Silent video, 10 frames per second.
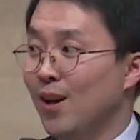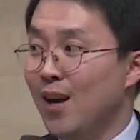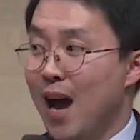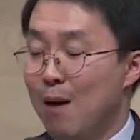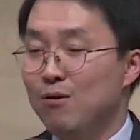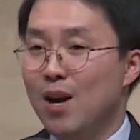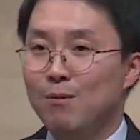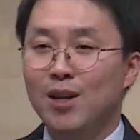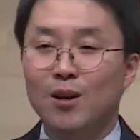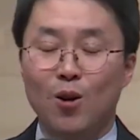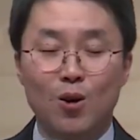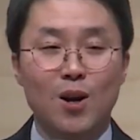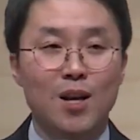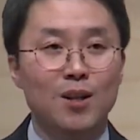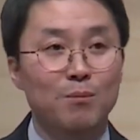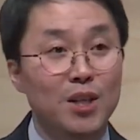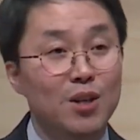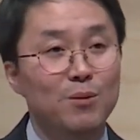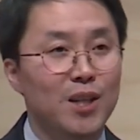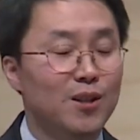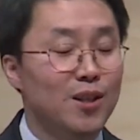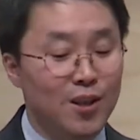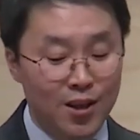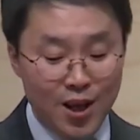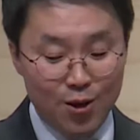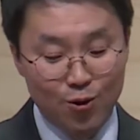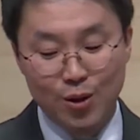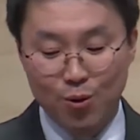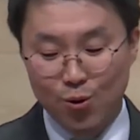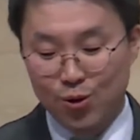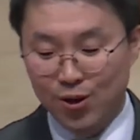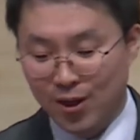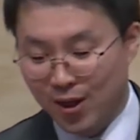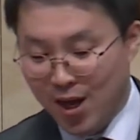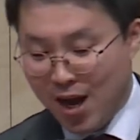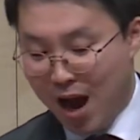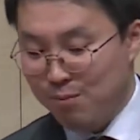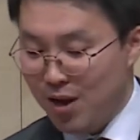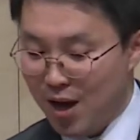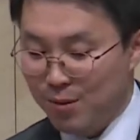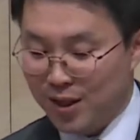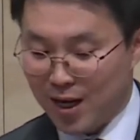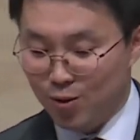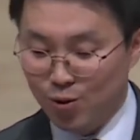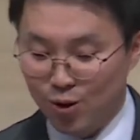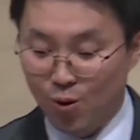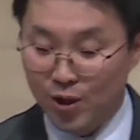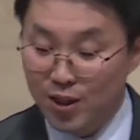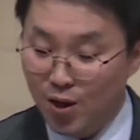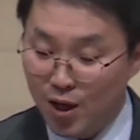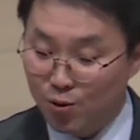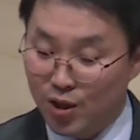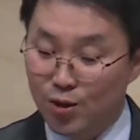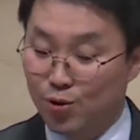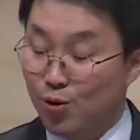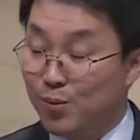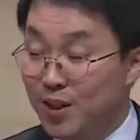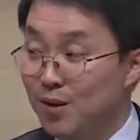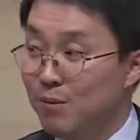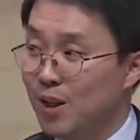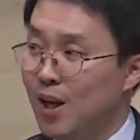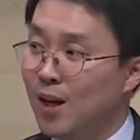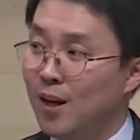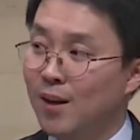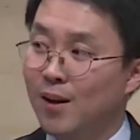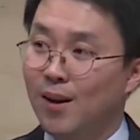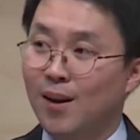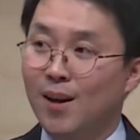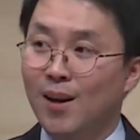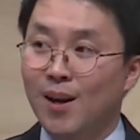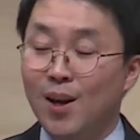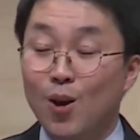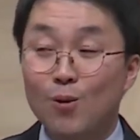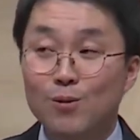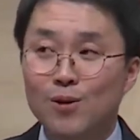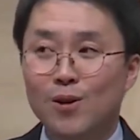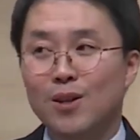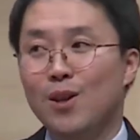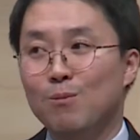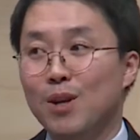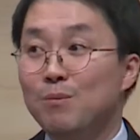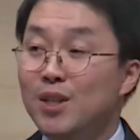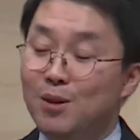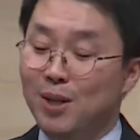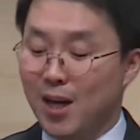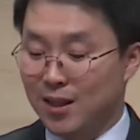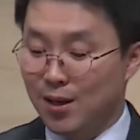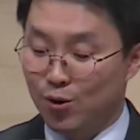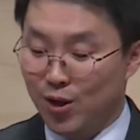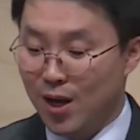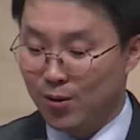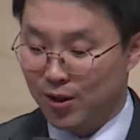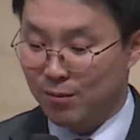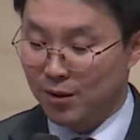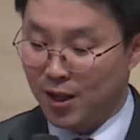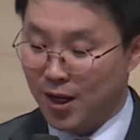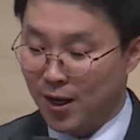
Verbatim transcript: 아브라함에게 걸어가는 믿음이 있는 우리 모두를 아브라함의 자손으로 인정해 주시는 줄로 믿습니다. 여러분 그렇기 때문에 믿음이 가장 귀한 것입니다.